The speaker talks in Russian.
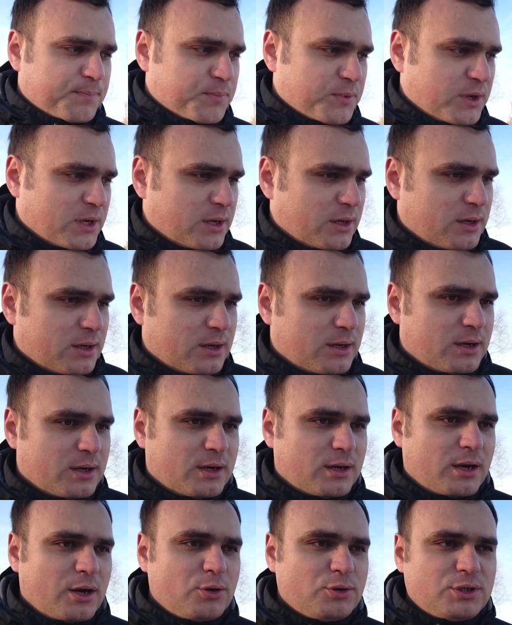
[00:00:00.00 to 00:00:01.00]

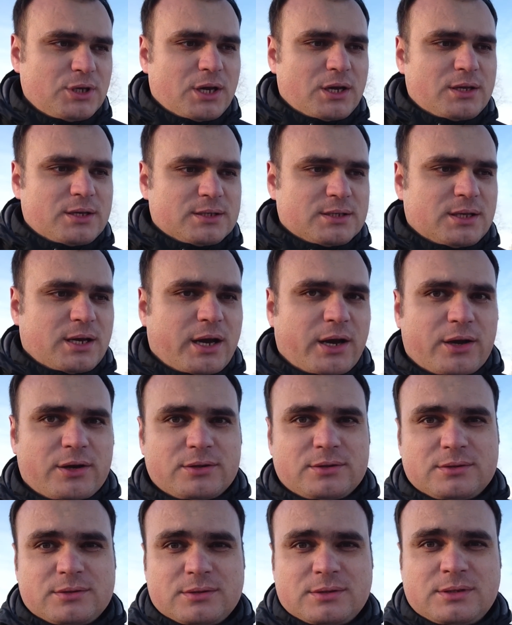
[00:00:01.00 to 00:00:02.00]
а, людей, не знаю,
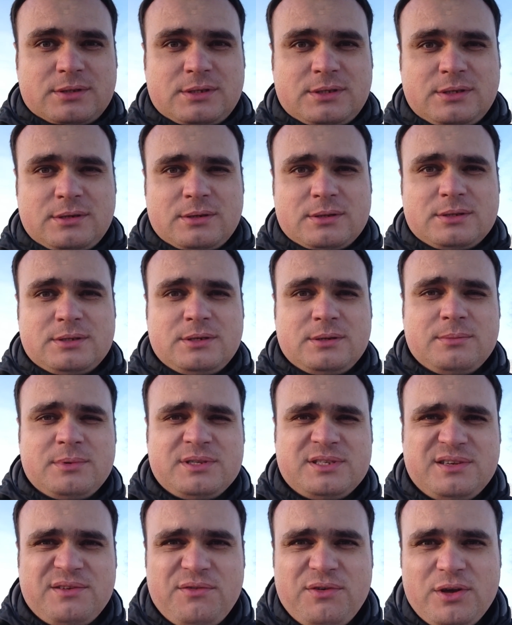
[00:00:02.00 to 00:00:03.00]

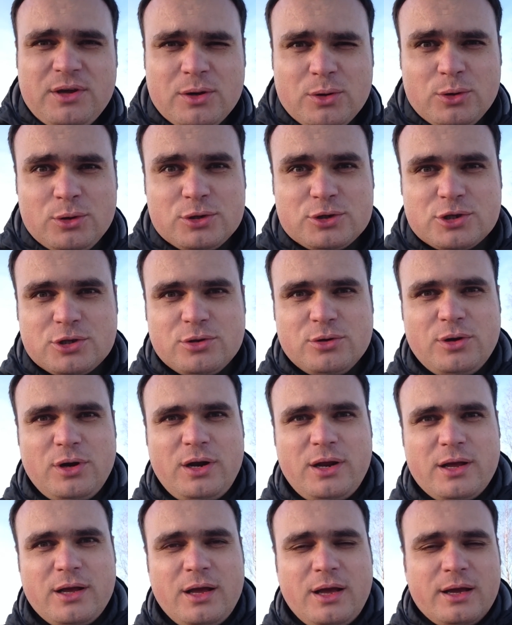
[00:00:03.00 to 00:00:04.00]
демотивирует, что
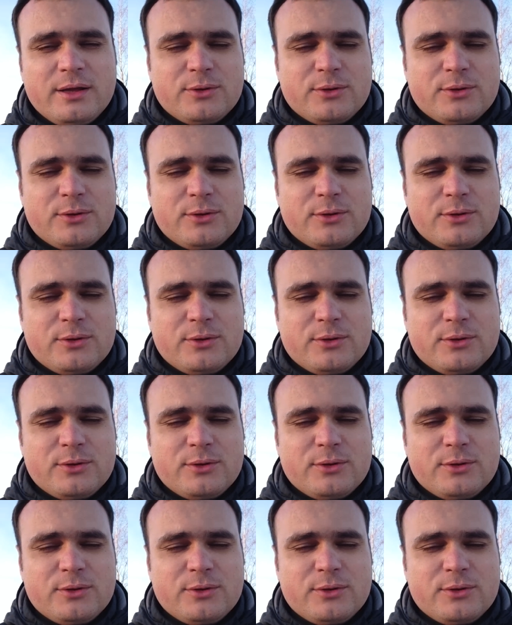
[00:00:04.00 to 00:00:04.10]
ли.